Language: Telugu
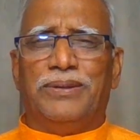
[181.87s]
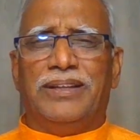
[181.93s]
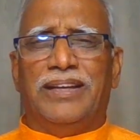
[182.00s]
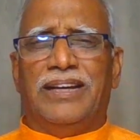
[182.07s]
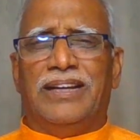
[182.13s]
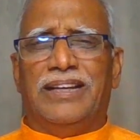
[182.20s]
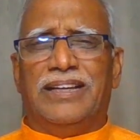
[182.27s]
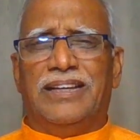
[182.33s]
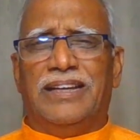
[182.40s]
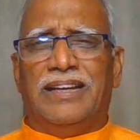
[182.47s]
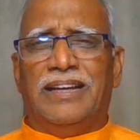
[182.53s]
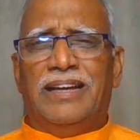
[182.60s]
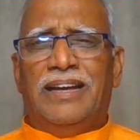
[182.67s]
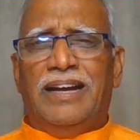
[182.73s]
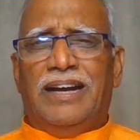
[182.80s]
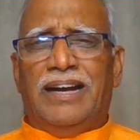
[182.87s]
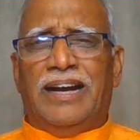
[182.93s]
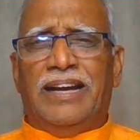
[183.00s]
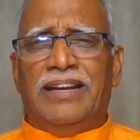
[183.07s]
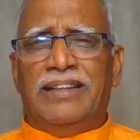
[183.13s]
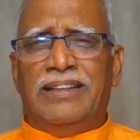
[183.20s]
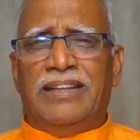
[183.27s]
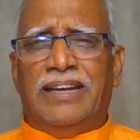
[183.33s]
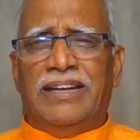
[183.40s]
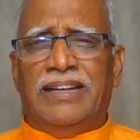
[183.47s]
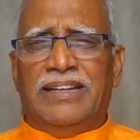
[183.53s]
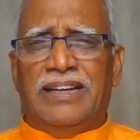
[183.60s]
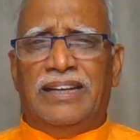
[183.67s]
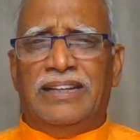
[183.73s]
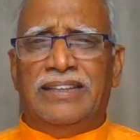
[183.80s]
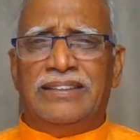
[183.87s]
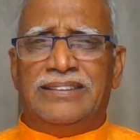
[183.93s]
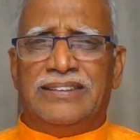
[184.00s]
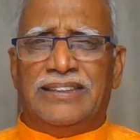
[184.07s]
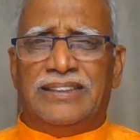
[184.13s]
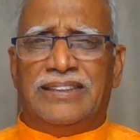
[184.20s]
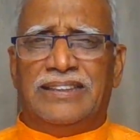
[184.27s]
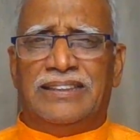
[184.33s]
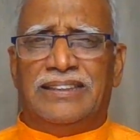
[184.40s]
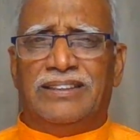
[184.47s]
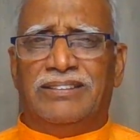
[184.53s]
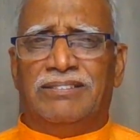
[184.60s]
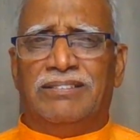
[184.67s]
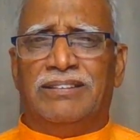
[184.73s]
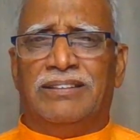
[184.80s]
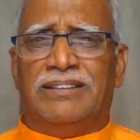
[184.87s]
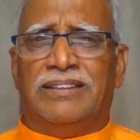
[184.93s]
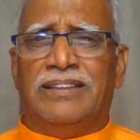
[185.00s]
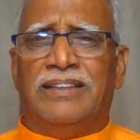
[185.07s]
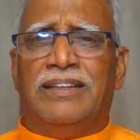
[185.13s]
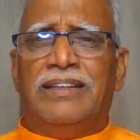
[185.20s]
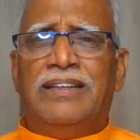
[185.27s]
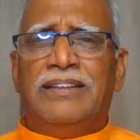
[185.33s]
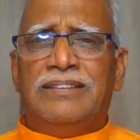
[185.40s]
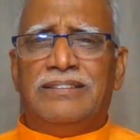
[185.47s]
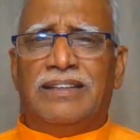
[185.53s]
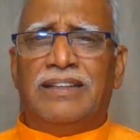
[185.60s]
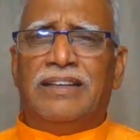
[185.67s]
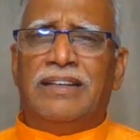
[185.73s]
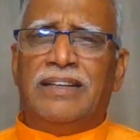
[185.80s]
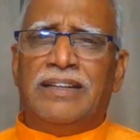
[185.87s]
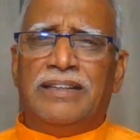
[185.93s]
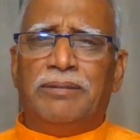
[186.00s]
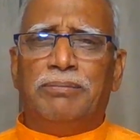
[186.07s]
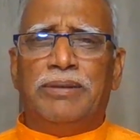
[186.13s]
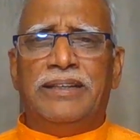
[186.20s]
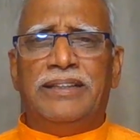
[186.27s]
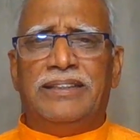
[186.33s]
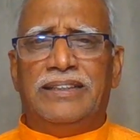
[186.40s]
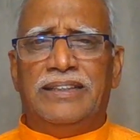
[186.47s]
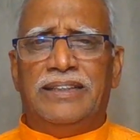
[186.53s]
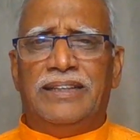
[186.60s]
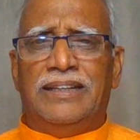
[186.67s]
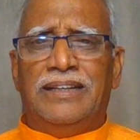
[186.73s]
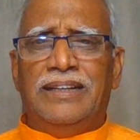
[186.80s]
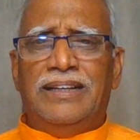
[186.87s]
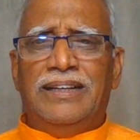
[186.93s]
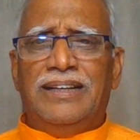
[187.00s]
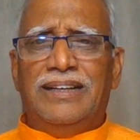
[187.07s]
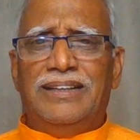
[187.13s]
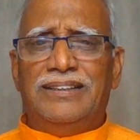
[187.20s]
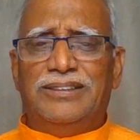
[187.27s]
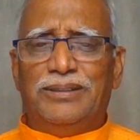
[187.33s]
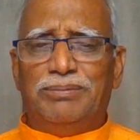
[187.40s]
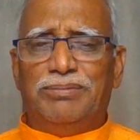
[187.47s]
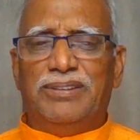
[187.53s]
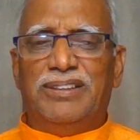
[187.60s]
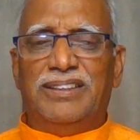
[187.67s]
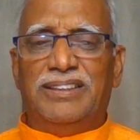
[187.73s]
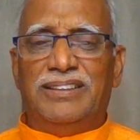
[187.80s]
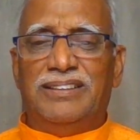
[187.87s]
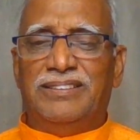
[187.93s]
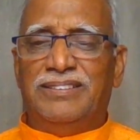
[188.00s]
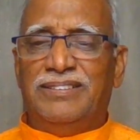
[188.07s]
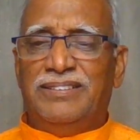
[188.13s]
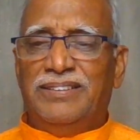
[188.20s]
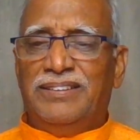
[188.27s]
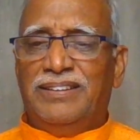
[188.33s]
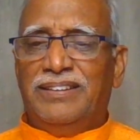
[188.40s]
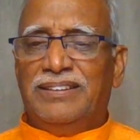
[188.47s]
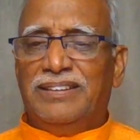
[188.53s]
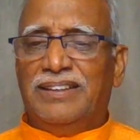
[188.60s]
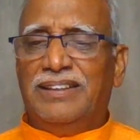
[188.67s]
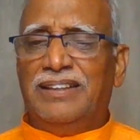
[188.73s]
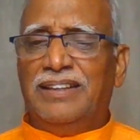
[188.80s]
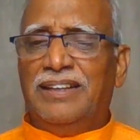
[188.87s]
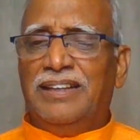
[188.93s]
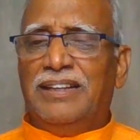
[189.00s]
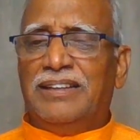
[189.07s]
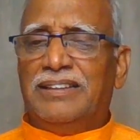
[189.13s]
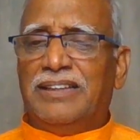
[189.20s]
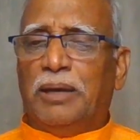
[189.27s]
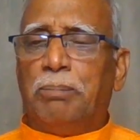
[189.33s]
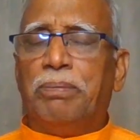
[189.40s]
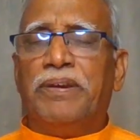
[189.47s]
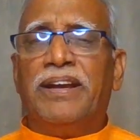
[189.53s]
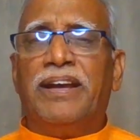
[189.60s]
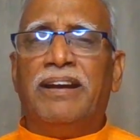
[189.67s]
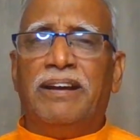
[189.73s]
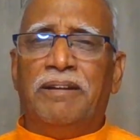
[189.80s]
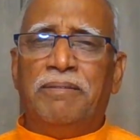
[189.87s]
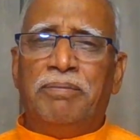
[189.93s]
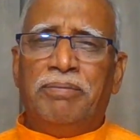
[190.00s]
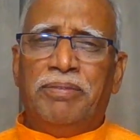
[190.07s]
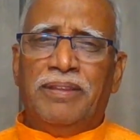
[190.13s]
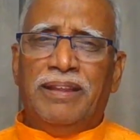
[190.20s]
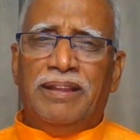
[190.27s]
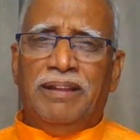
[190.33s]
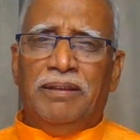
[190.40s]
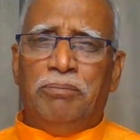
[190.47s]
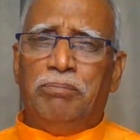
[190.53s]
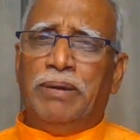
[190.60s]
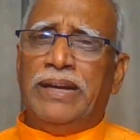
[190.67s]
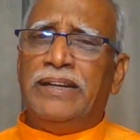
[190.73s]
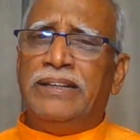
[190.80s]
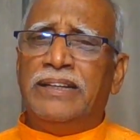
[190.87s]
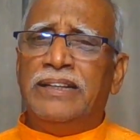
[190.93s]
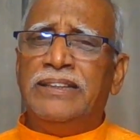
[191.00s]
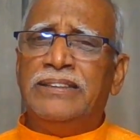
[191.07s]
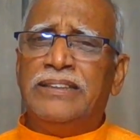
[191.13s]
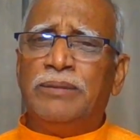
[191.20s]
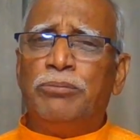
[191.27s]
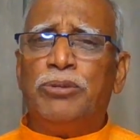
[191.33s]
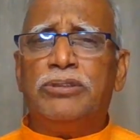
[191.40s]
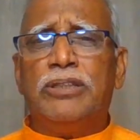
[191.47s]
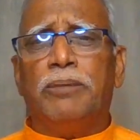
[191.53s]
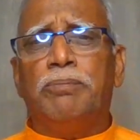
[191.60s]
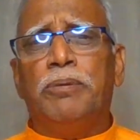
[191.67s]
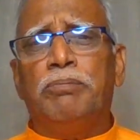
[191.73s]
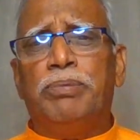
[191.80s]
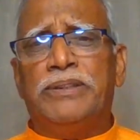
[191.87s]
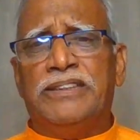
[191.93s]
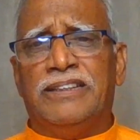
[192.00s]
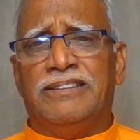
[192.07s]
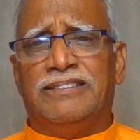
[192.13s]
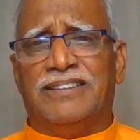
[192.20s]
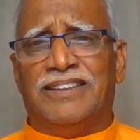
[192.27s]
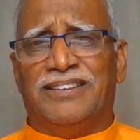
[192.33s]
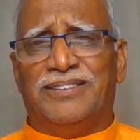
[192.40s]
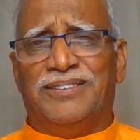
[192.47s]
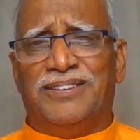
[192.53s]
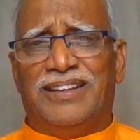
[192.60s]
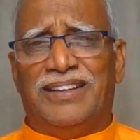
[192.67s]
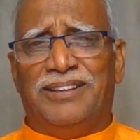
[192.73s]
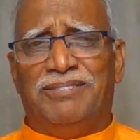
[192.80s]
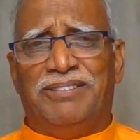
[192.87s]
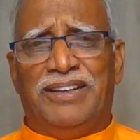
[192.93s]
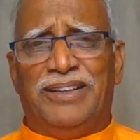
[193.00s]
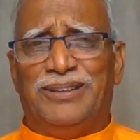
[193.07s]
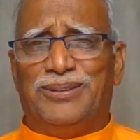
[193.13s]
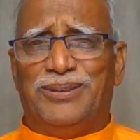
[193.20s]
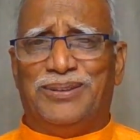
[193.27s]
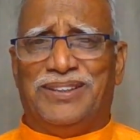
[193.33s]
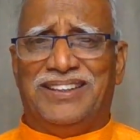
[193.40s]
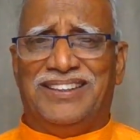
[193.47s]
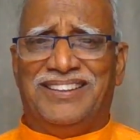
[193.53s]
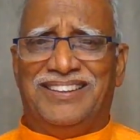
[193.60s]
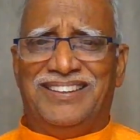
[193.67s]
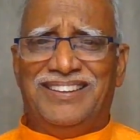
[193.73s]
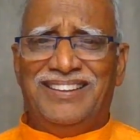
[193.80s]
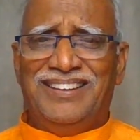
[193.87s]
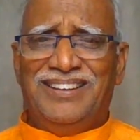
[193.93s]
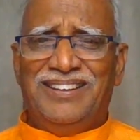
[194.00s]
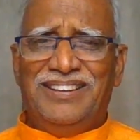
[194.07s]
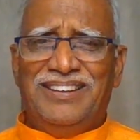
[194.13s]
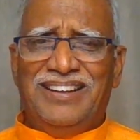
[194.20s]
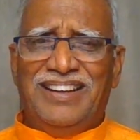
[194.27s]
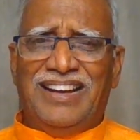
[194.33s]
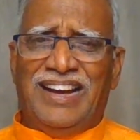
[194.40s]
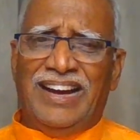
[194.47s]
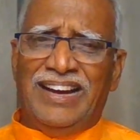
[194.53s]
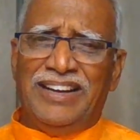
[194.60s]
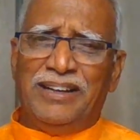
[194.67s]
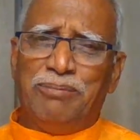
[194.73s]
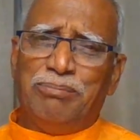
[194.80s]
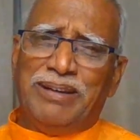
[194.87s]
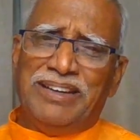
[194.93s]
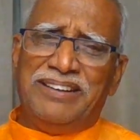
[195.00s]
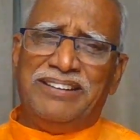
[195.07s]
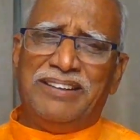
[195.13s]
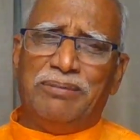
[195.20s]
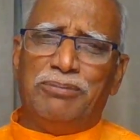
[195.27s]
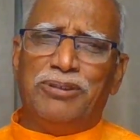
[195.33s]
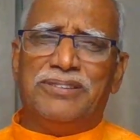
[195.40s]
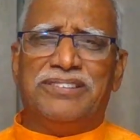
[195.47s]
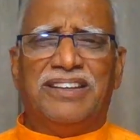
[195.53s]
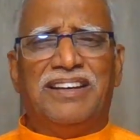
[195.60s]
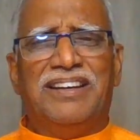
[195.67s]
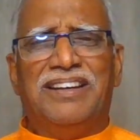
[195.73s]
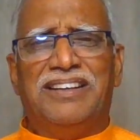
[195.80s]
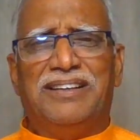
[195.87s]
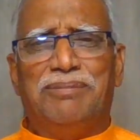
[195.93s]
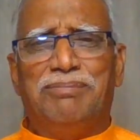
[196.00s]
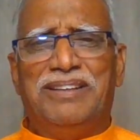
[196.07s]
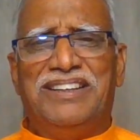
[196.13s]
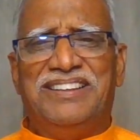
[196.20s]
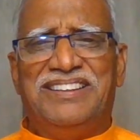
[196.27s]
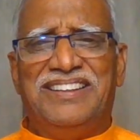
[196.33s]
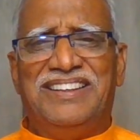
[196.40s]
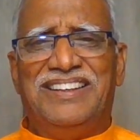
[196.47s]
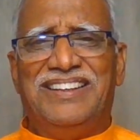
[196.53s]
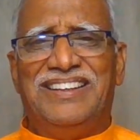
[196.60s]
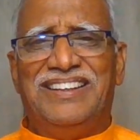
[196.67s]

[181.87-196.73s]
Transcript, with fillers: హృదయానికి ఆనందాన్ని కలిగించేటంత చల్లటి మనిషి అని చెప్తున్నాడు తపన బయట నుంచేమో తప్పింపు చేస్తాడు ఆయన వేడితోటి ఆయన మనిషేమో చల్లటి మనిషి